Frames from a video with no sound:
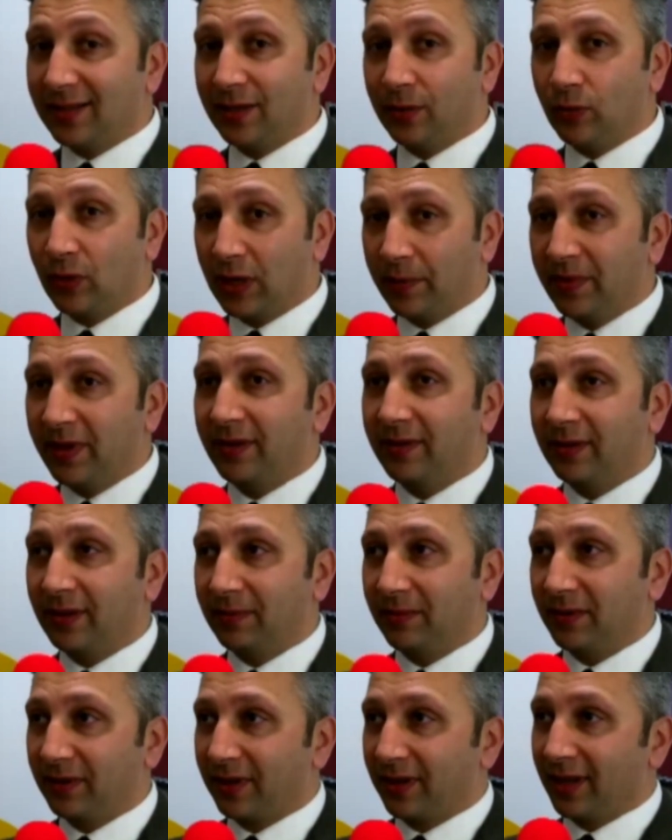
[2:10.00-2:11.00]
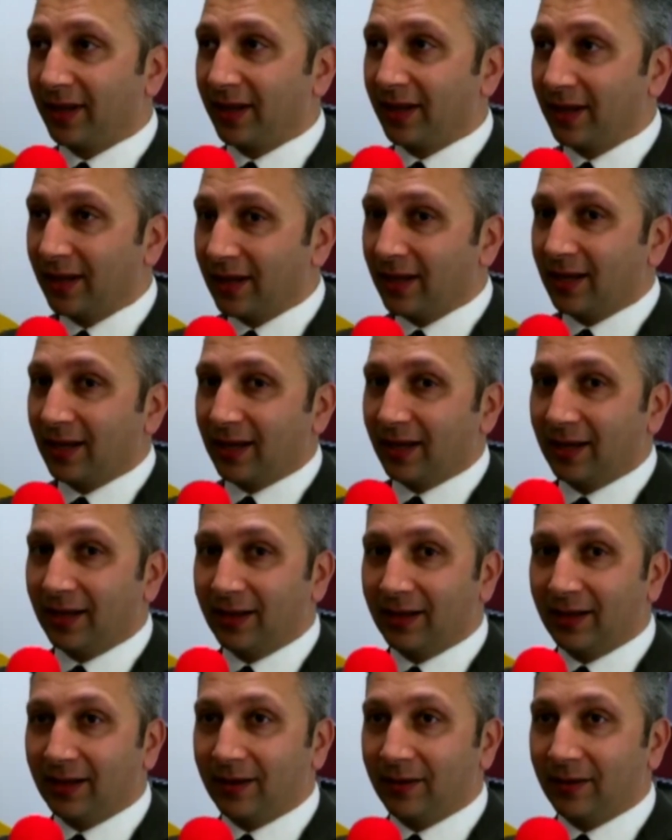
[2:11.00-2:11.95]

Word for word: sicuramente perché eh,